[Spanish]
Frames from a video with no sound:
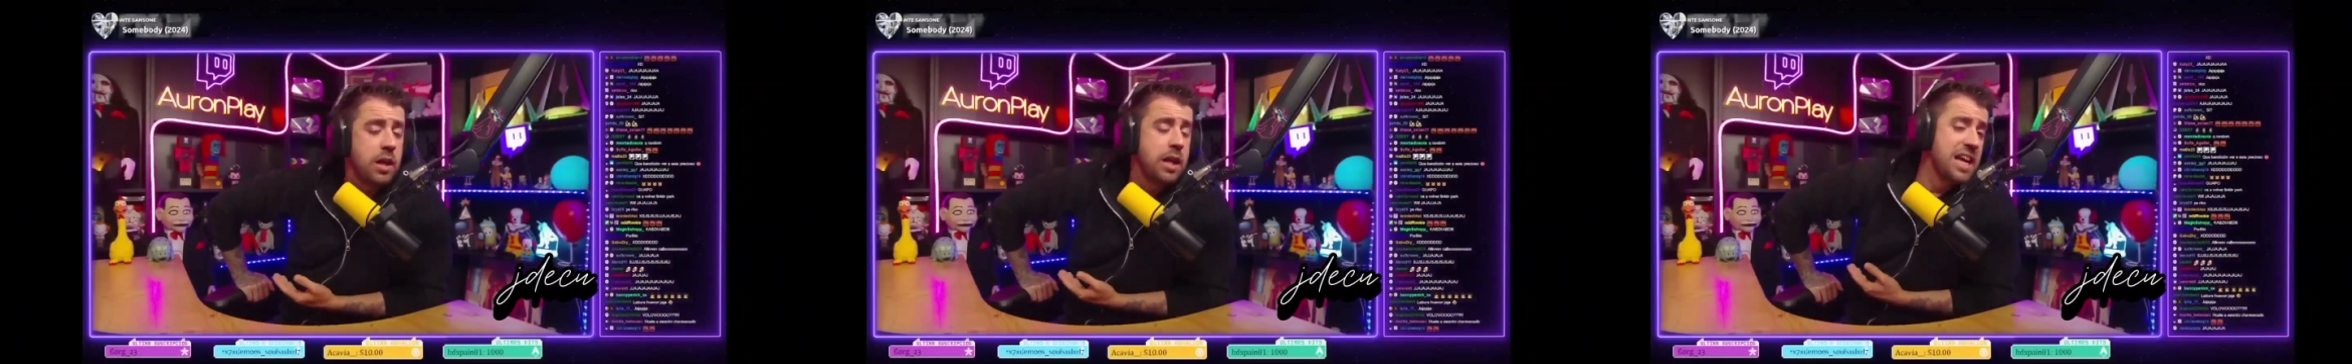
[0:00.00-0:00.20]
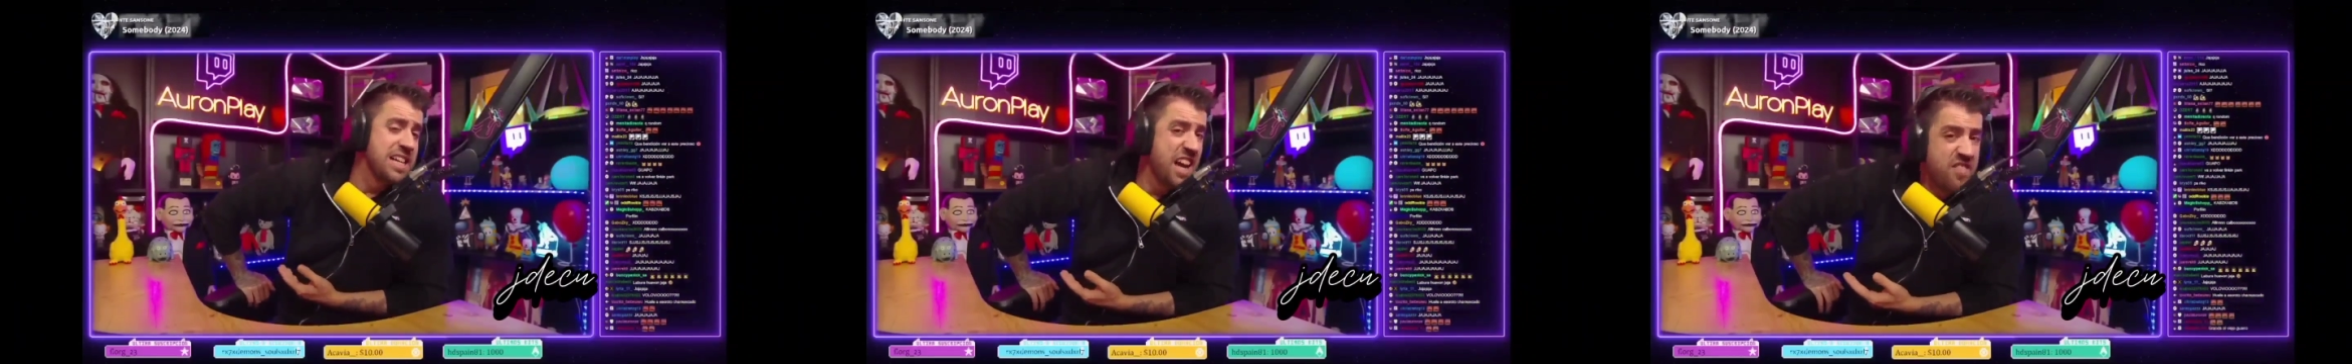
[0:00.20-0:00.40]

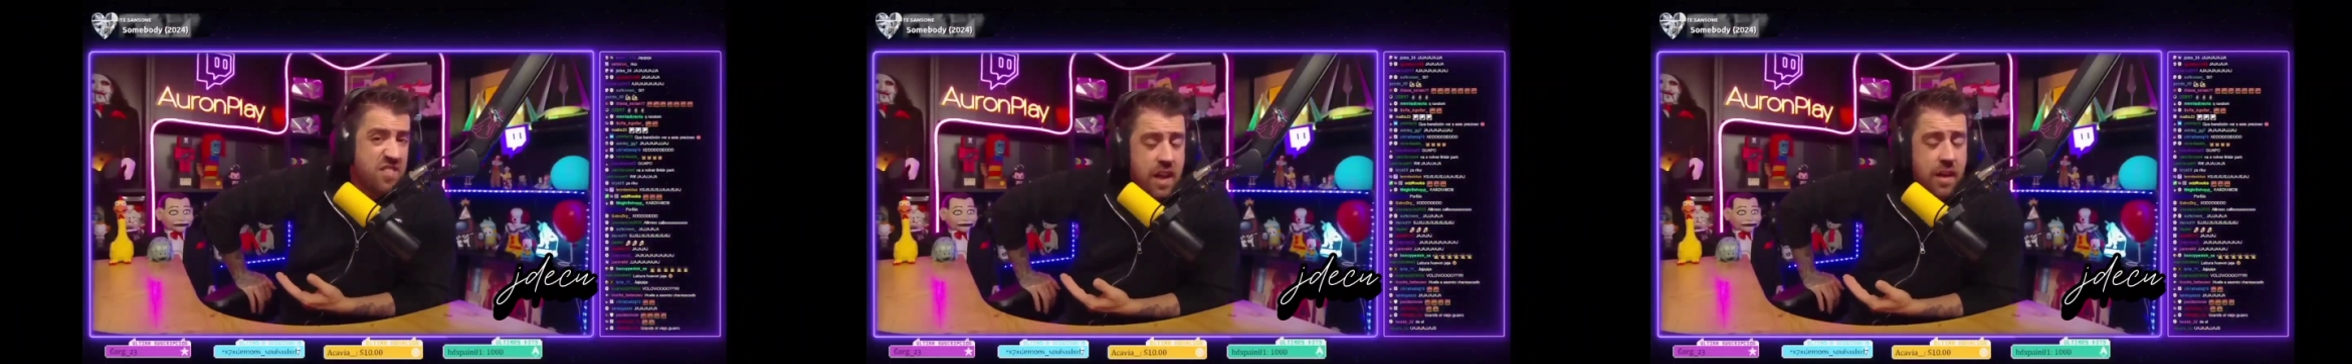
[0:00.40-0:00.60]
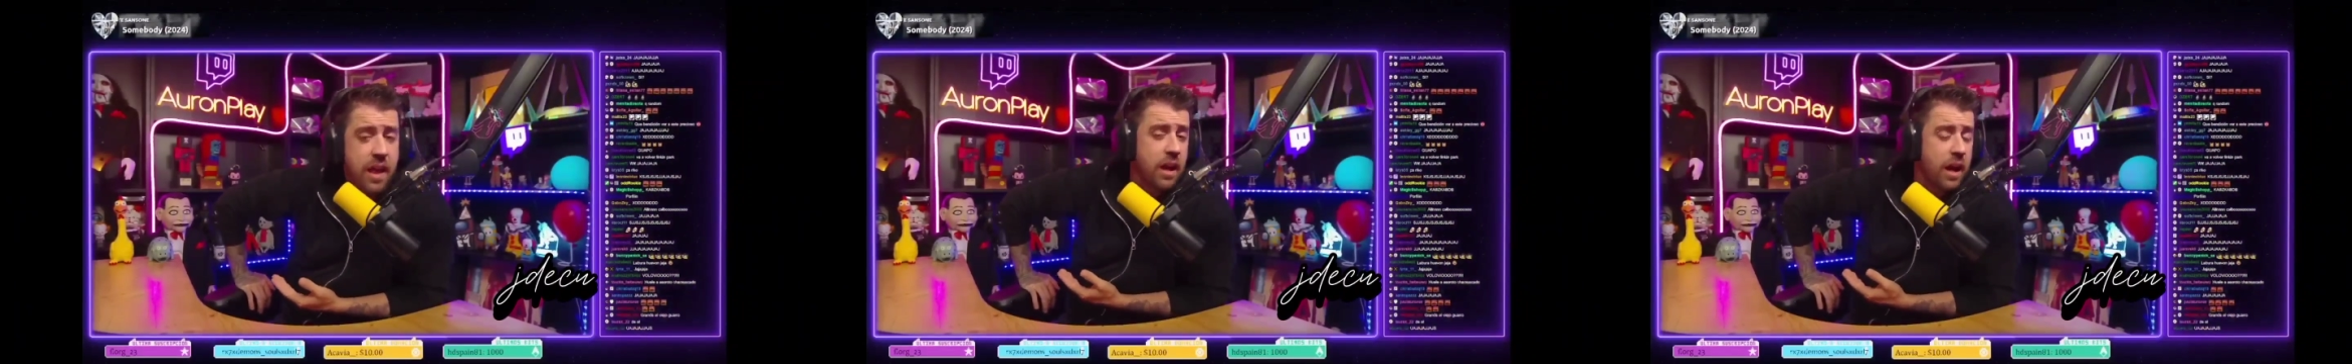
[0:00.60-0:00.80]
leyenda
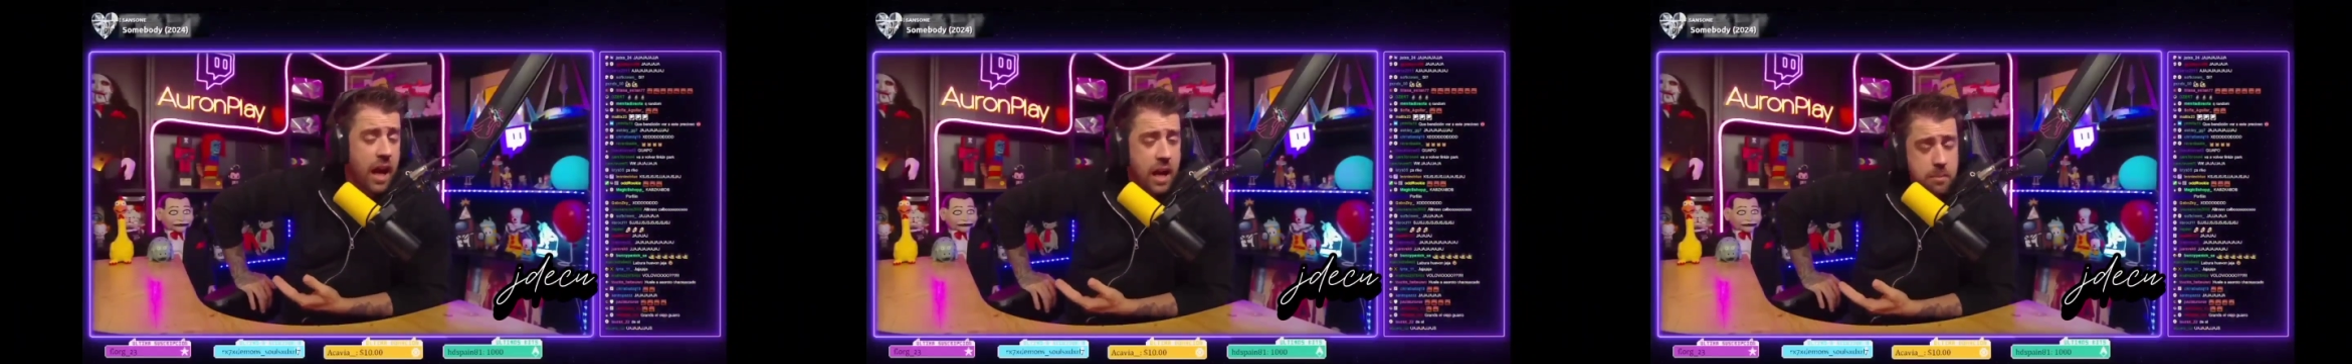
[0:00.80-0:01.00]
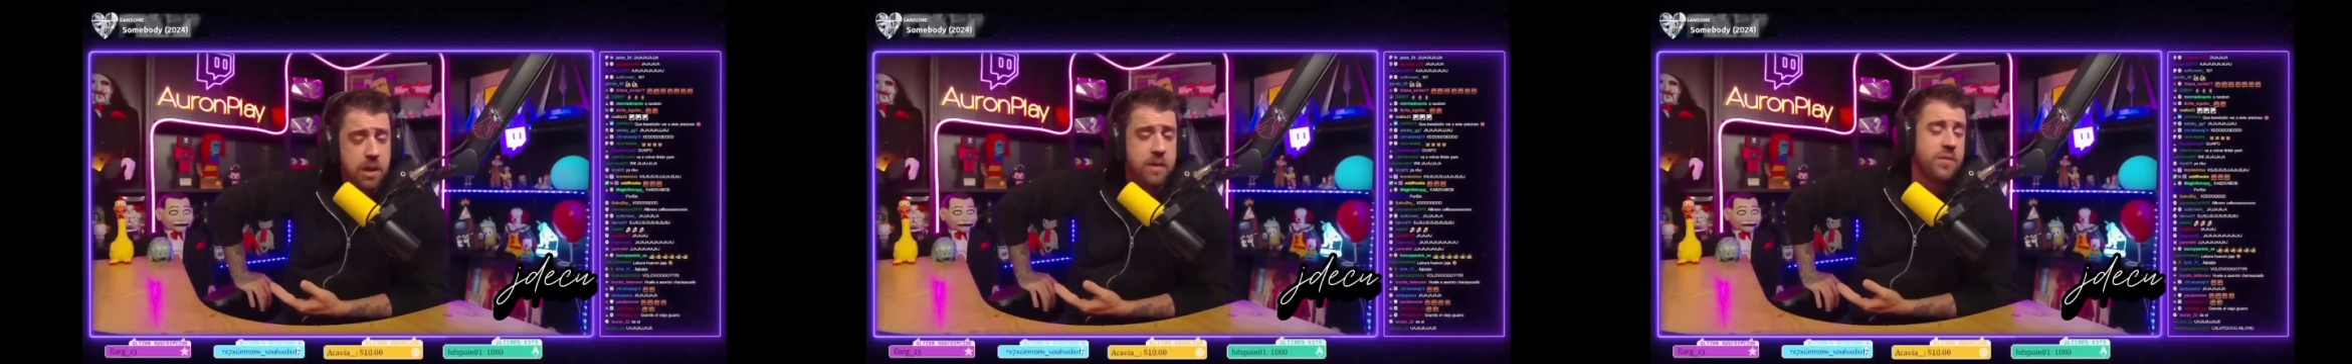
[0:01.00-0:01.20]
del
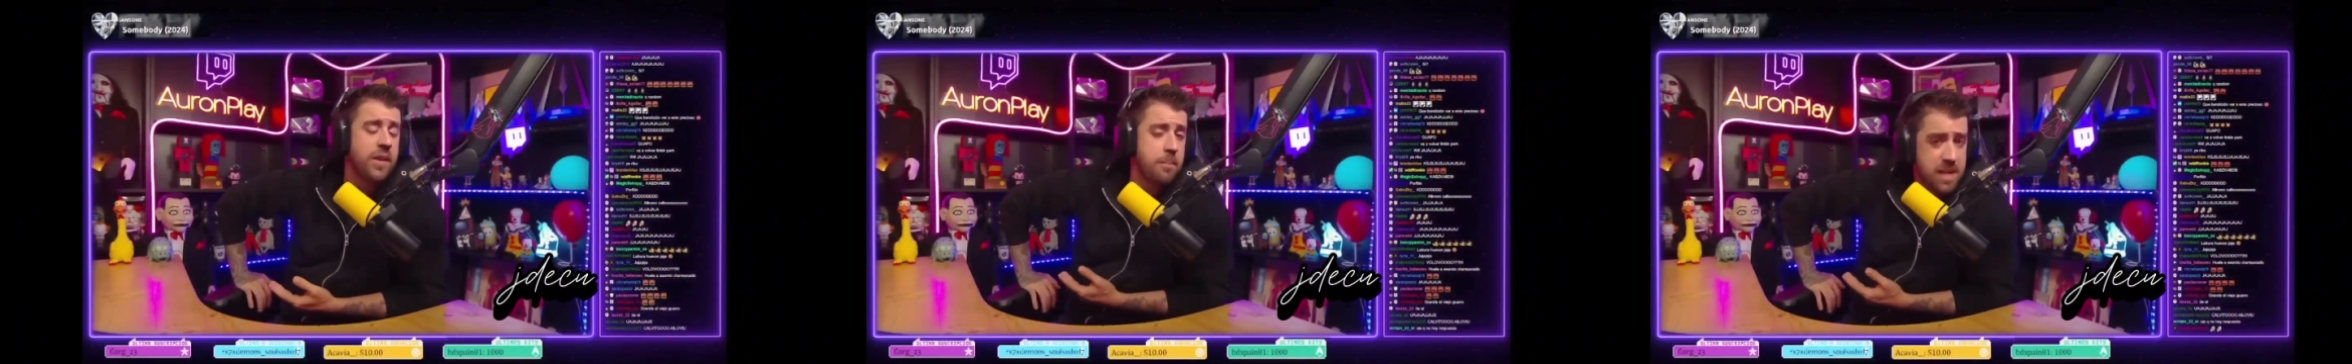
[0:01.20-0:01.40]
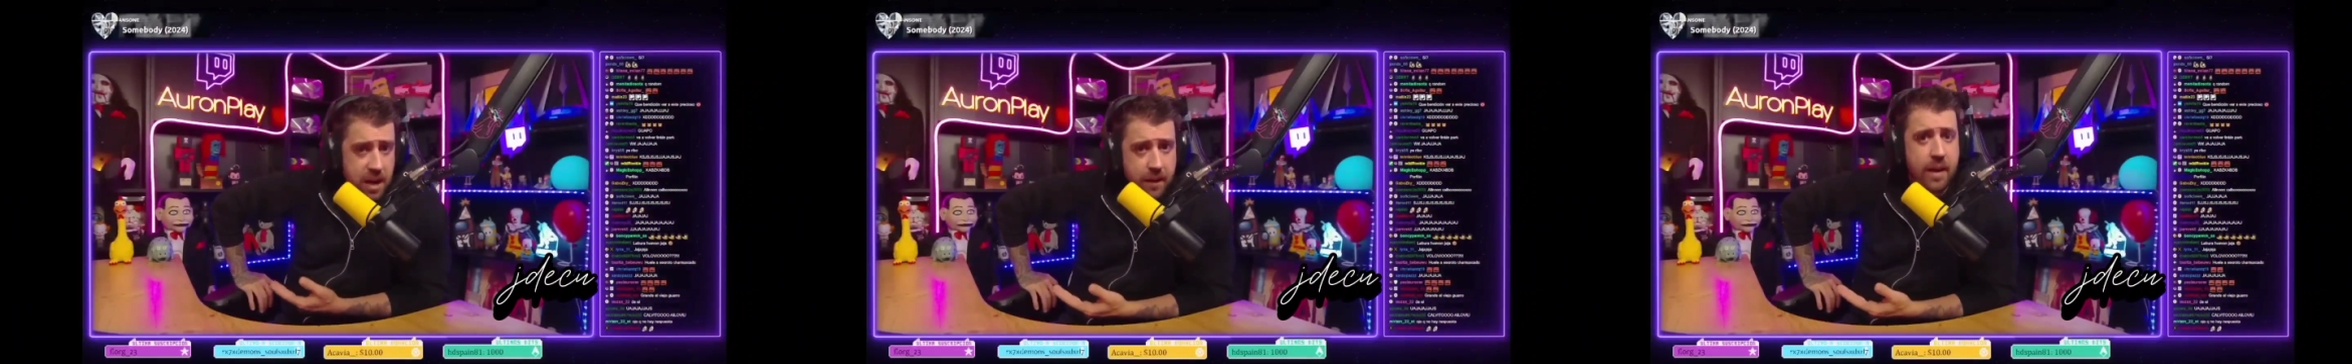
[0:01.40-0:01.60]
gaming de
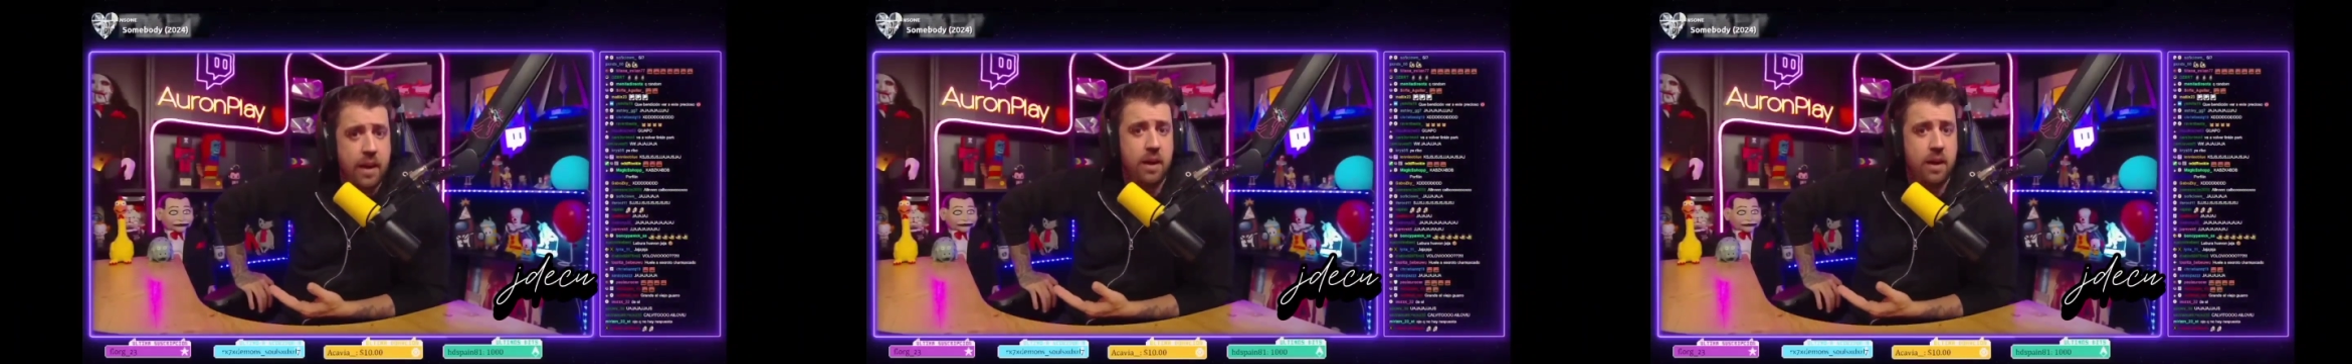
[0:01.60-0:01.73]
mierda.